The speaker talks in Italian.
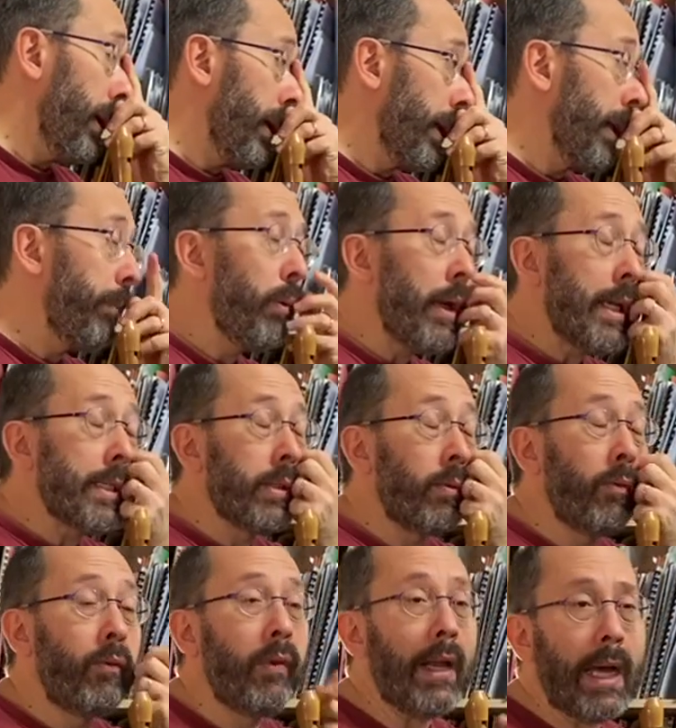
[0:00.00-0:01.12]
che può essere un
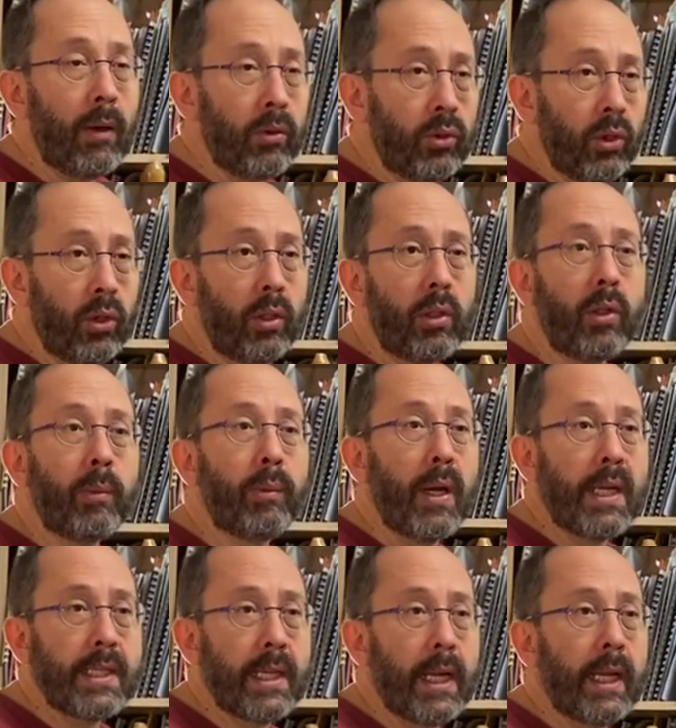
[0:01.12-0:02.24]
flauto o può
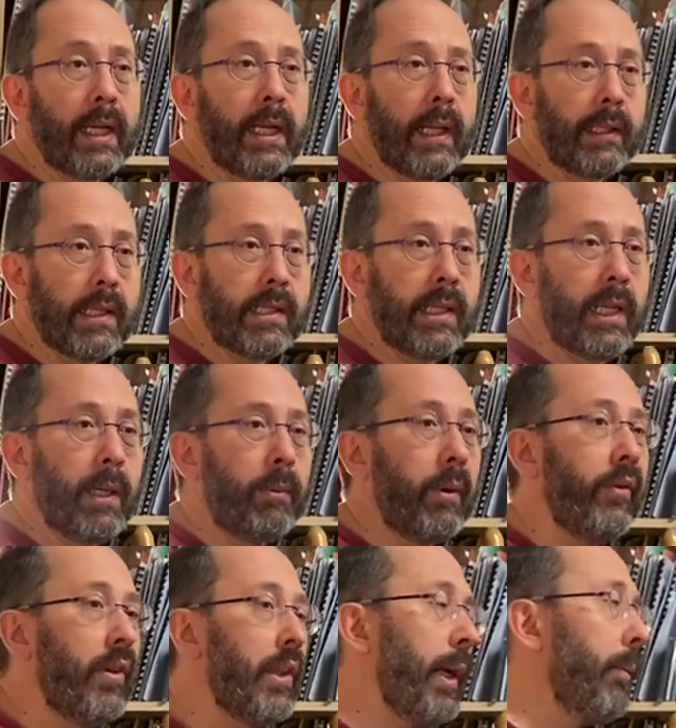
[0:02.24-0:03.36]
essere anche la tastiera, poi
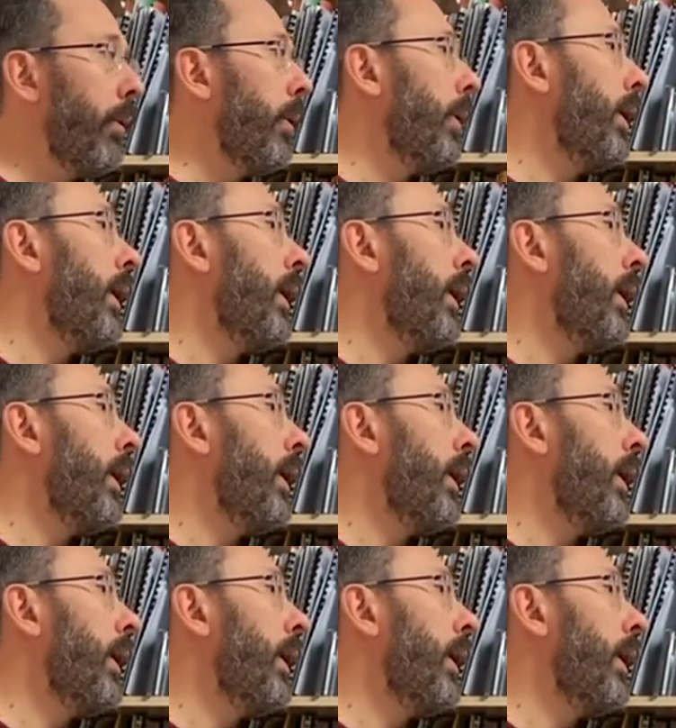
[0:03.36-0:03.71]
vedremo.